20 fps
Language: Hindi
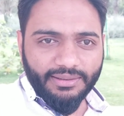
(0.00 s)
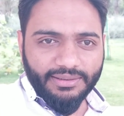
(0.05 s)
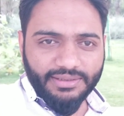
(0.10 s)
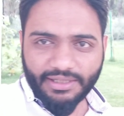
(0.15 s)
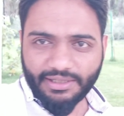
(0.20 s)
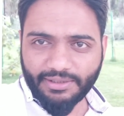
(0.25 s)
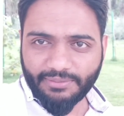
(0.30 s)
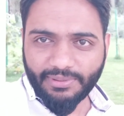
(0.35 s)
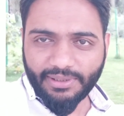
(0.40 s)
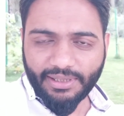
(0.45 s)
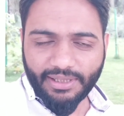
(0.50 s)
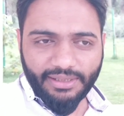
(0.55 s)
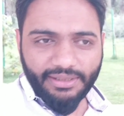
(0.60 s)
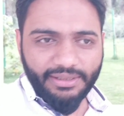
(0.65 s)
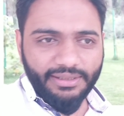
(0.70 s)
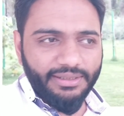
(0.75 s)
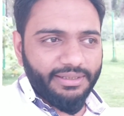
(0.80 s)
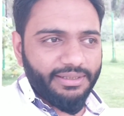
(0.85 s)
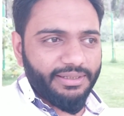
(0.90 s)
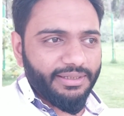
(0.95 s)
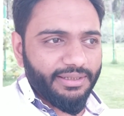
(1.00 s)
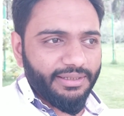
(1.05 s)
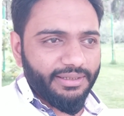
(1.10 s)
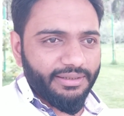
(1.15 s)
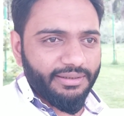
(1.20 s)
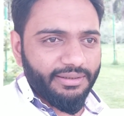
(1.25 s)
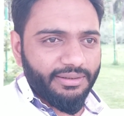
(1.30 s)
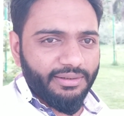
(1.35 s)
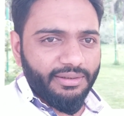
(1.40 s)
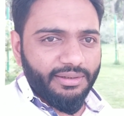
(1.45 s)
चेयर बनाई गई है
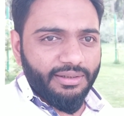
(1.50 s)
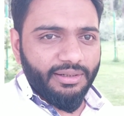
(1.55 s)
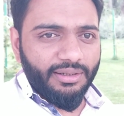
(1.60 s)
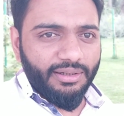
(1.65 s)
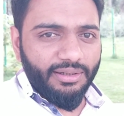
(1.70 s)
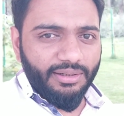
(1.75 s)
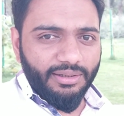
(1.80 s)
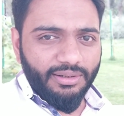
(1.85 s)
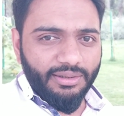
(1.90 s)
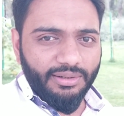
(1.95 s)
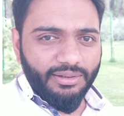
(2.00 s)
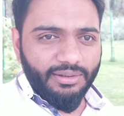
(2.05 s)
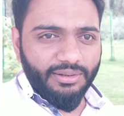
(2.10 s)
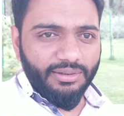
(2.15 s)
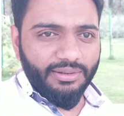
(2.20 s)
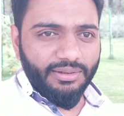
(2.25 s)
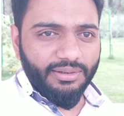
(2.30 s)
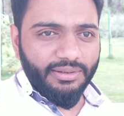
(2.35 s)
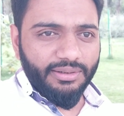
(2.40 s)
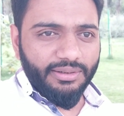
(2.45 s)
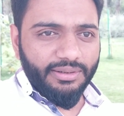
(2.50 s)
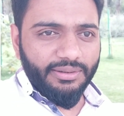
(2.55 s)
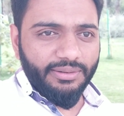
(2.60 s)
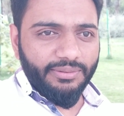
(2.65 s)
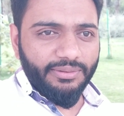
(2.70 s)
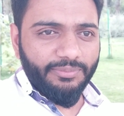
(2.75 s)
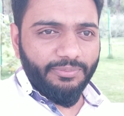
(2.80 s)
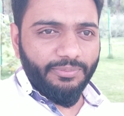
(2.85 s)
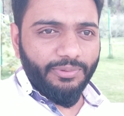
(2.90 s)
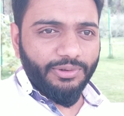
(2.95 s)
और
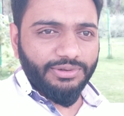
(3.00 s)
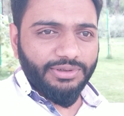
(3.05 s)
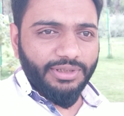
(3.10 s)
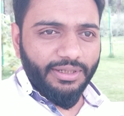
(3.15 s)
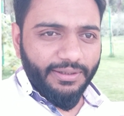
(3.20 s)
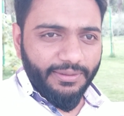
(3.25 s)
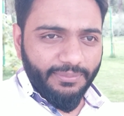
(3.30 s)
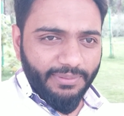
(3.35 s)
बहुत सारे